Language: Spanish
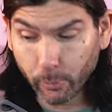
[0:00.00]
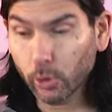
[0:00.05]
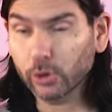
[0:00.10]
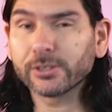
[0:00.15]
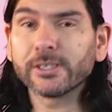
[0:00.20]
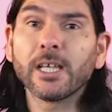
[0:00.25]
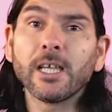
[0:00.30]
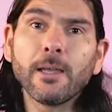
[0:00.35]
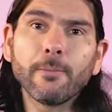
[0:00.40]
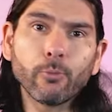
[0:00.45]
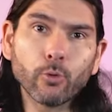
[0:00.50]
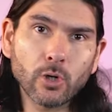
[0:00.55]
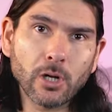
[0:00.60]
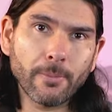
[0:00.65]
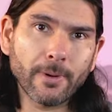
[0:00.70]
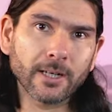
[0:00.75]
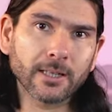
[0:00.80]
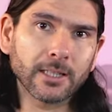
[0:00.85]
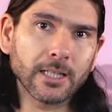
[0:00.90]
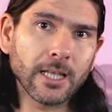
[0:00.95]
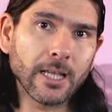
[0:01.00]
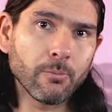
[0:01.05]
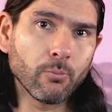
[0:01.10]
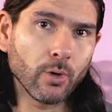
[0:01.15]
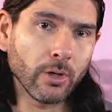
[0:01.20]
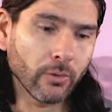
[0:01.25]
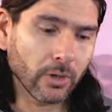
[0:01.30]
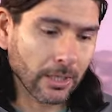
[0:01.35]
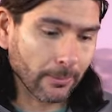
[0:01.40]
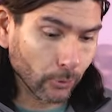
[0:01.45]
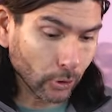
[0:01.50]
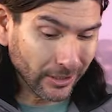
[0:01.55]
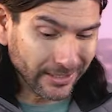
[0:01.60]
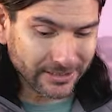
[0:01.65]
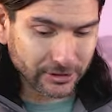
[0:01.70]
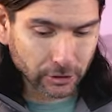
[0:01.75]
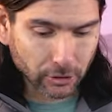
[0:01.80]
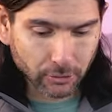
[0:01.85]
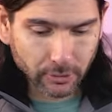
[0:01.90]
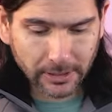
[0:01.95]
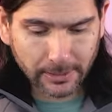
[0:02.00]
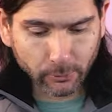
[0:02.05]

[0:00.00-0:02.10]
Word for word: posee por una parte muy buena protección